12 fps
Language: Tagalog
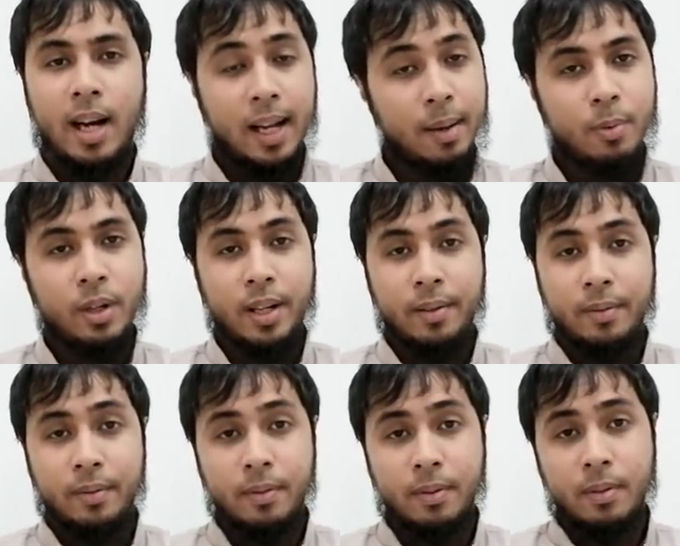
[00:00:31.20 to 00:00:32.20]
Alam ko yan.
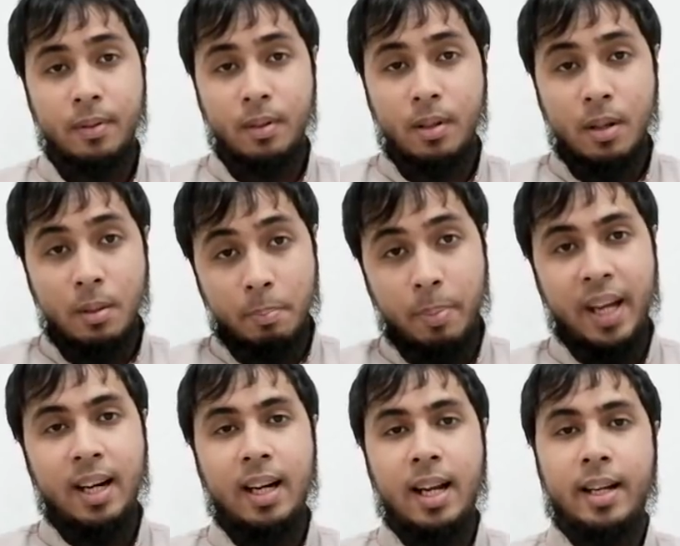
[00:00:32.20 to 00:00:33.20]

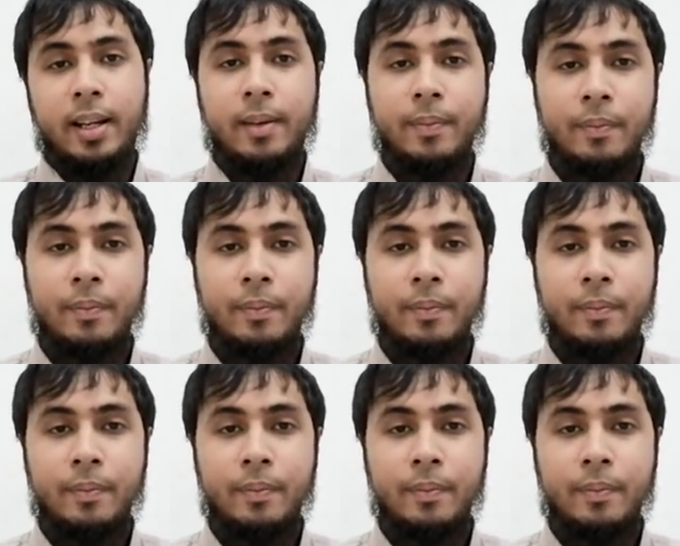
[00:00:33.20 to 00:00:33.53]
Pera lagi.